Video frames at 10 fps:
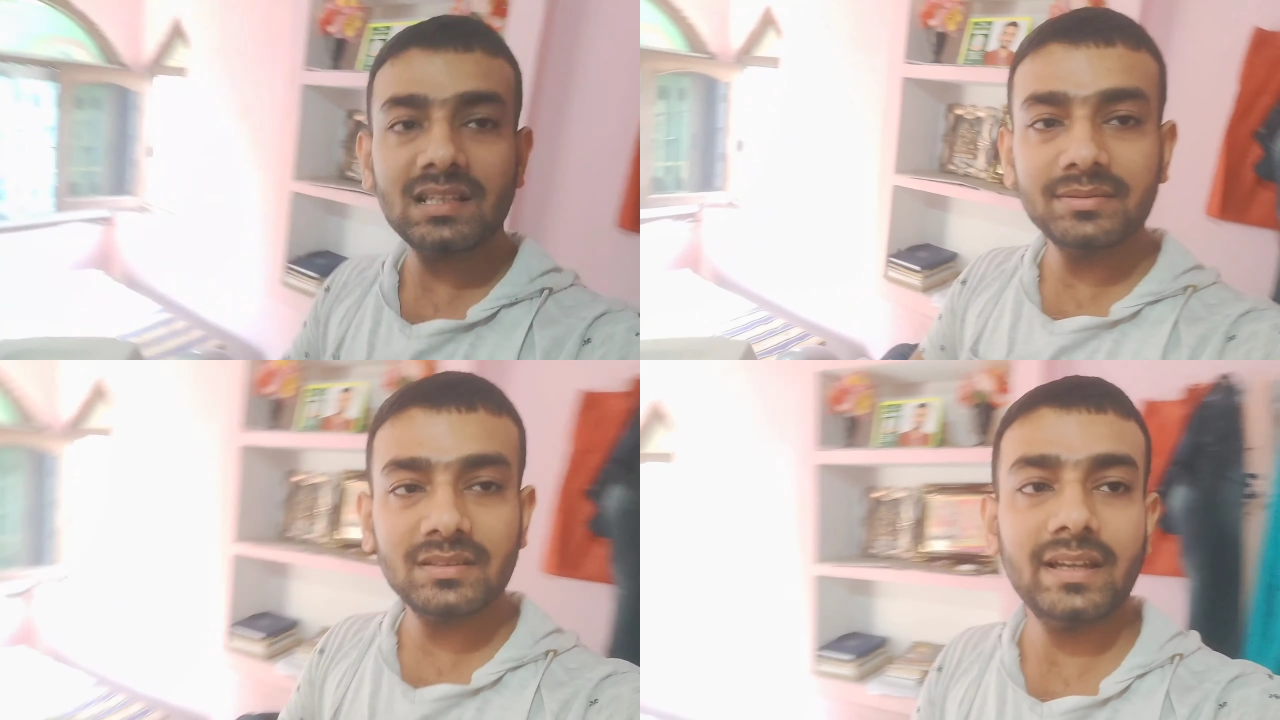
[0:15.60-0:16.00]

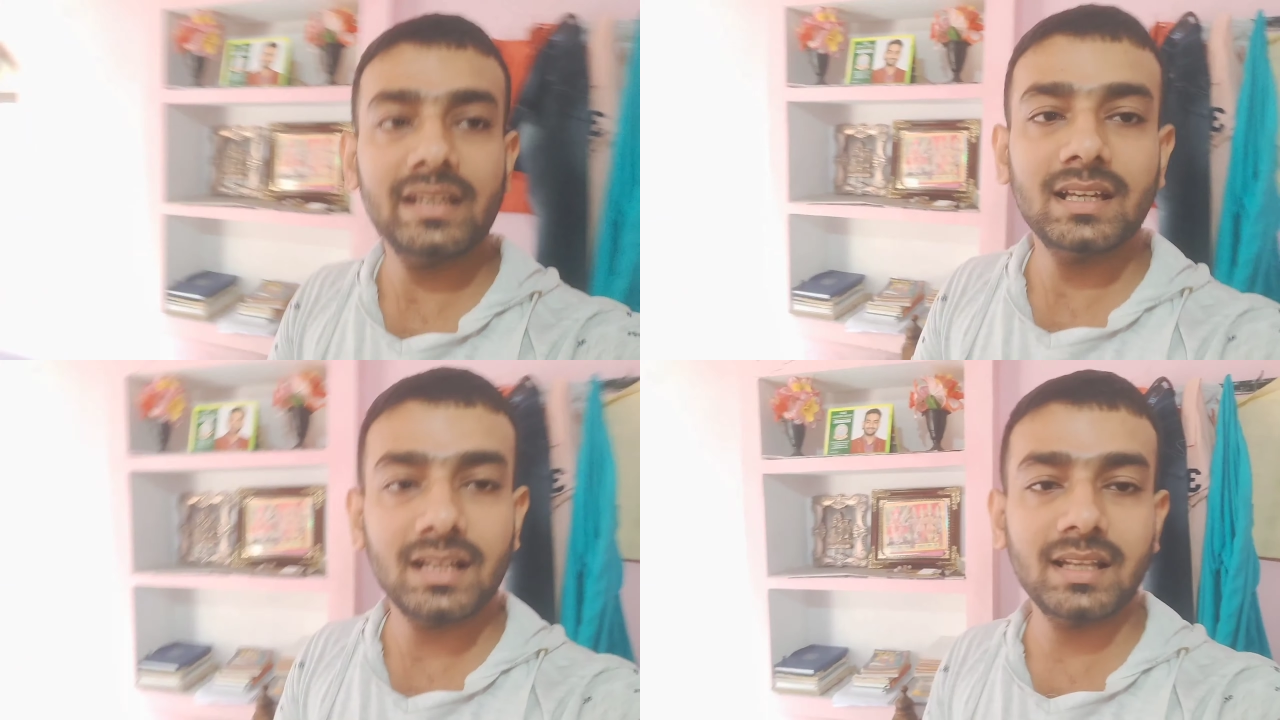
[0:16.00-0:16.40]
साफ
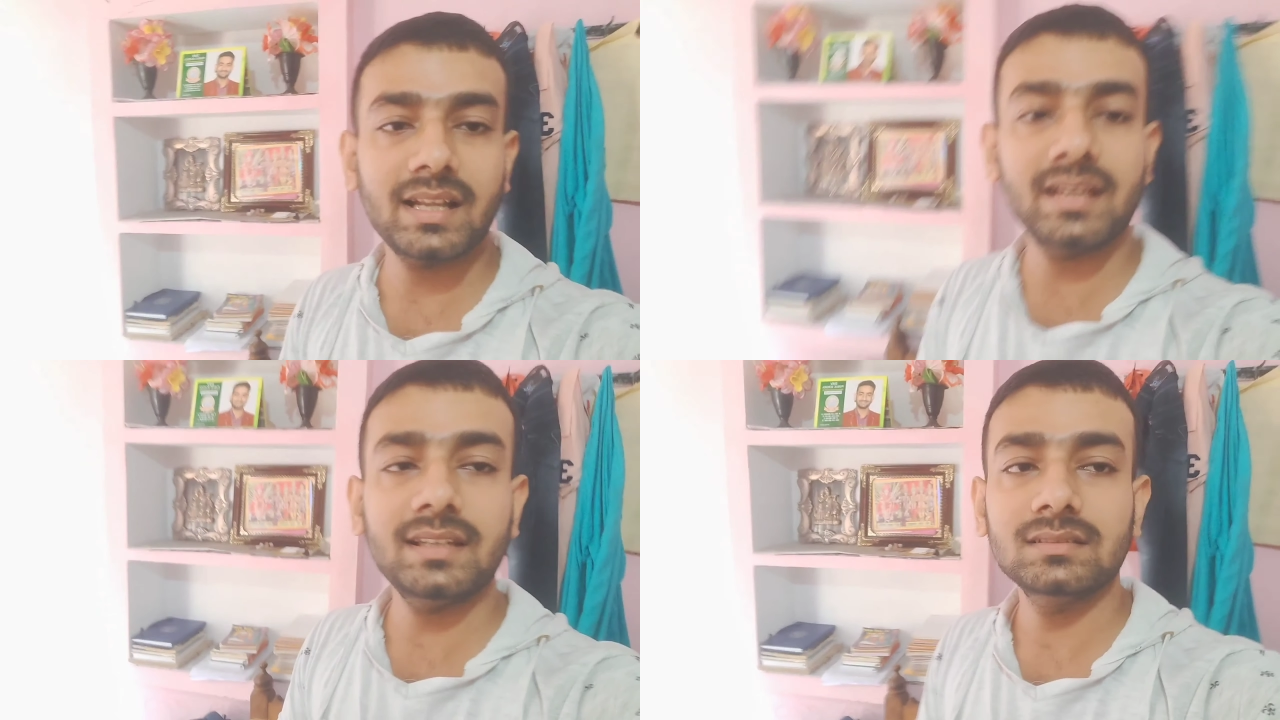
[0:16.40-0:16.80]
सफाई कर
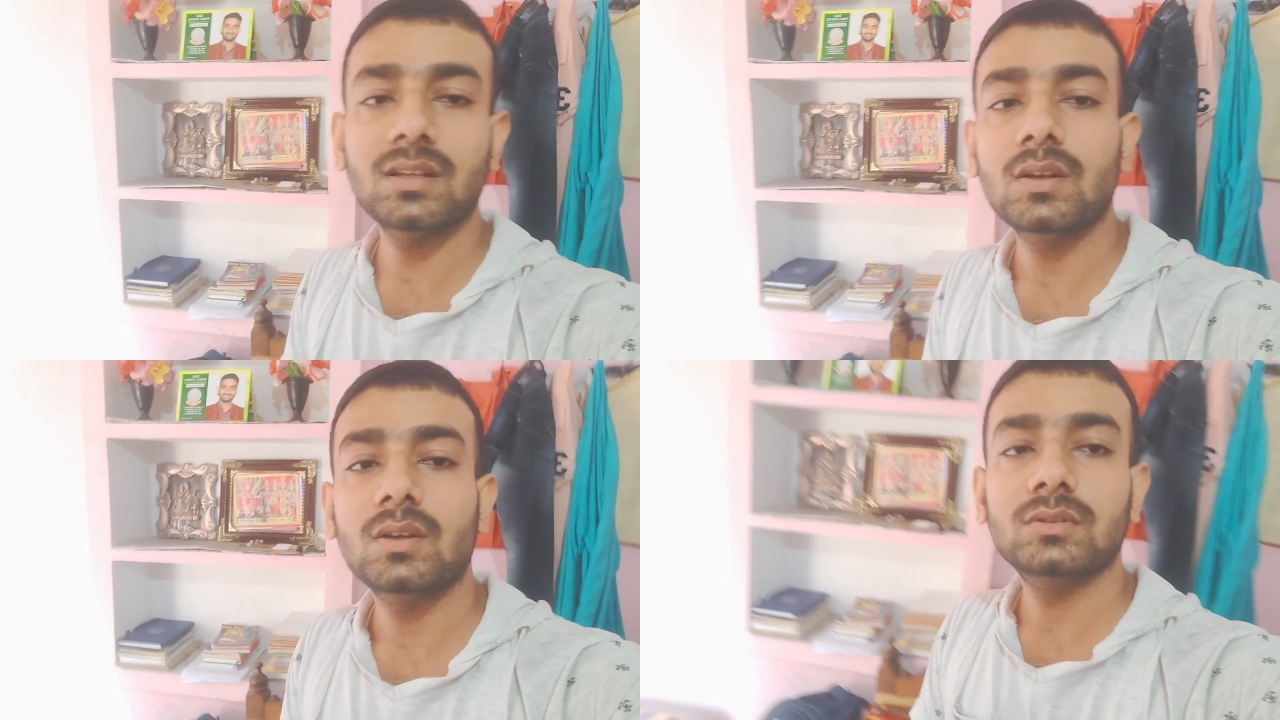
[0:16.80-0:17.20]
ले रहे
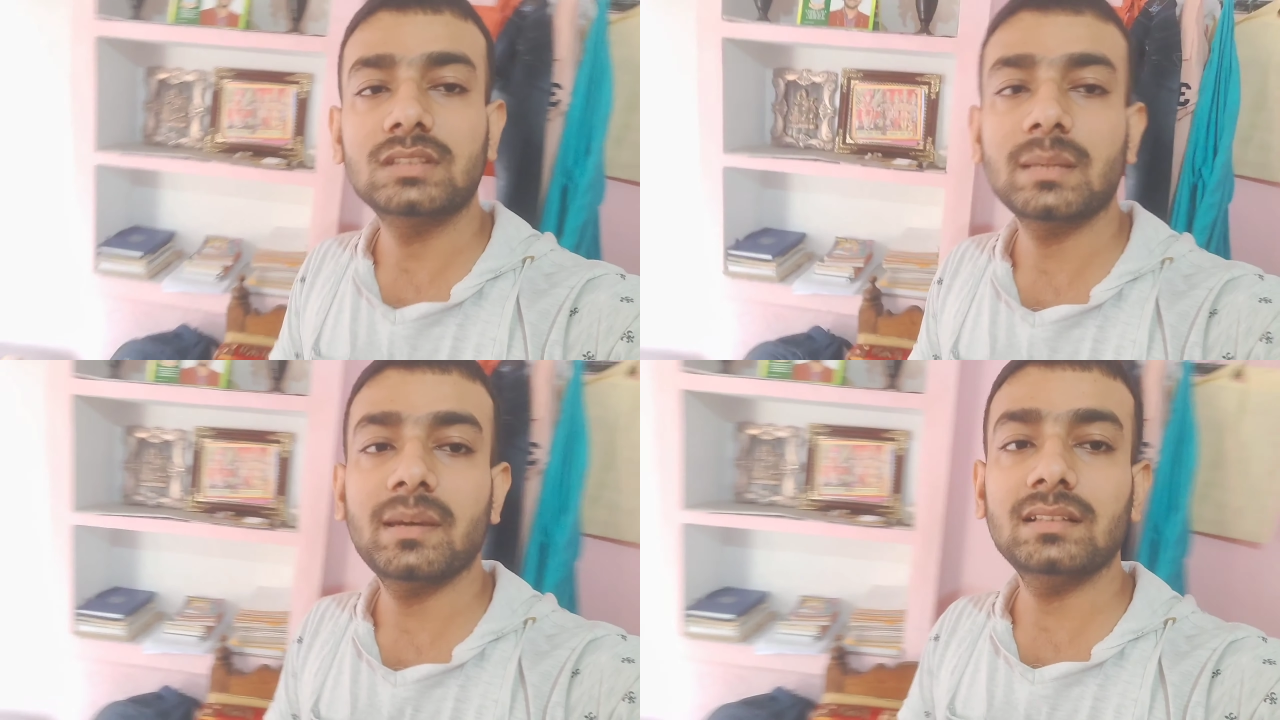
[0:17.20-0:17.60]
हैं
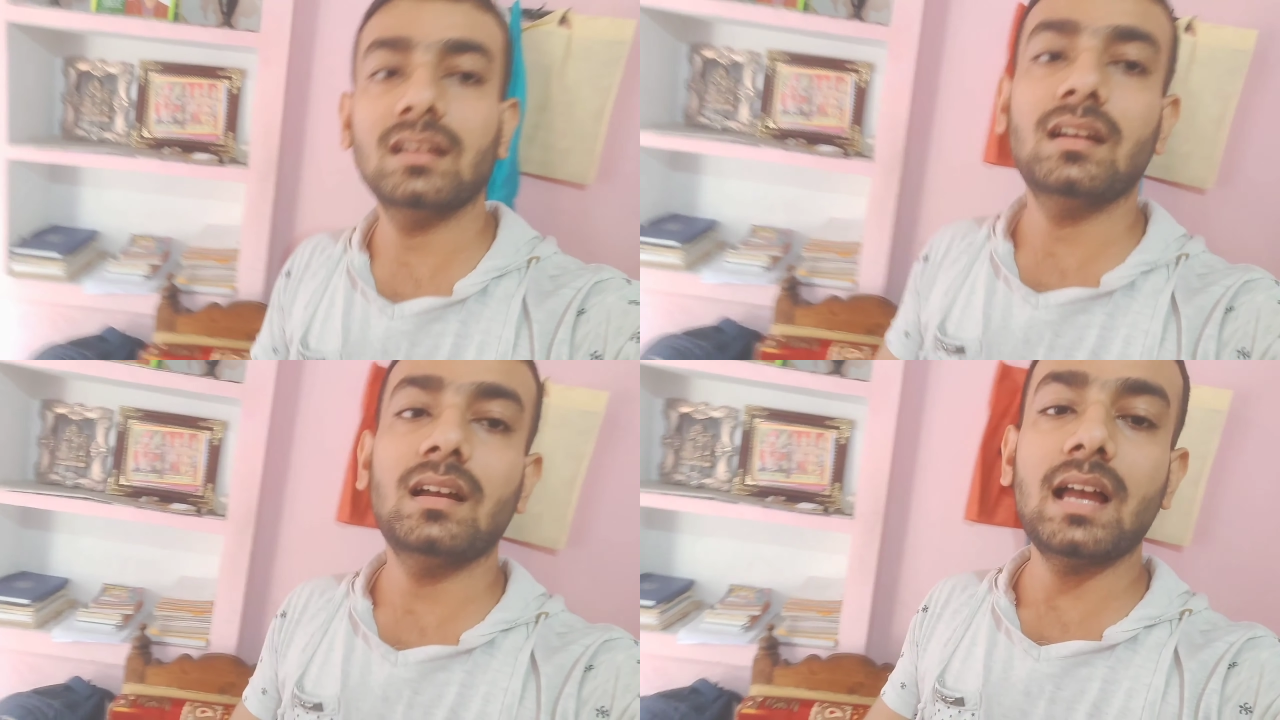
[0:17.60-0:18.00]
उसके बाद